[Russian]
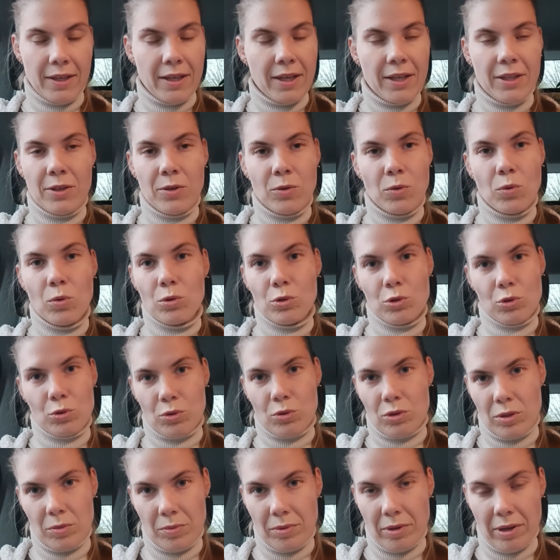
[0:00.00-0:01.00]
я не
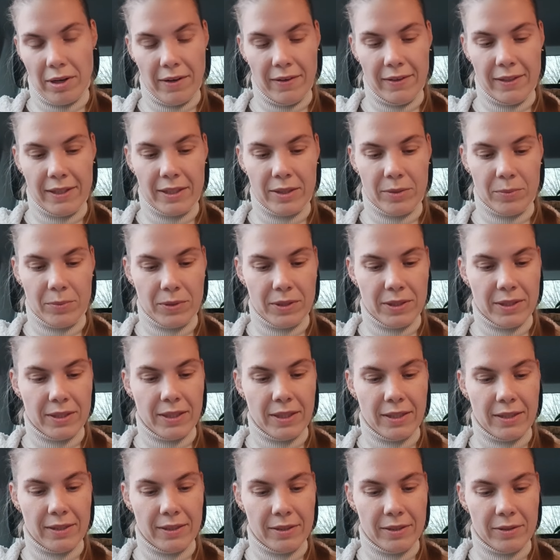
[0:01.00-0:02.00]
кошку неправильно
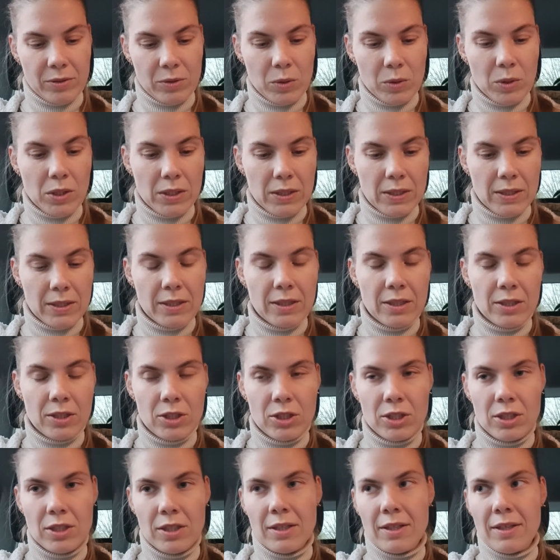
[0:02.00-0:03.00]
написала. Ну и
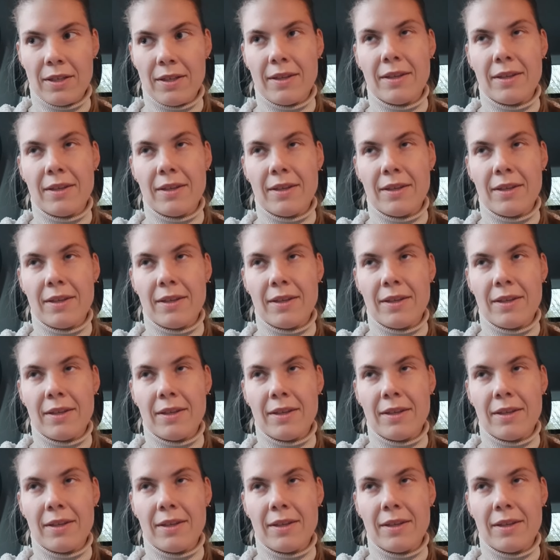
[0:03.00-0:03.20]
Stitch.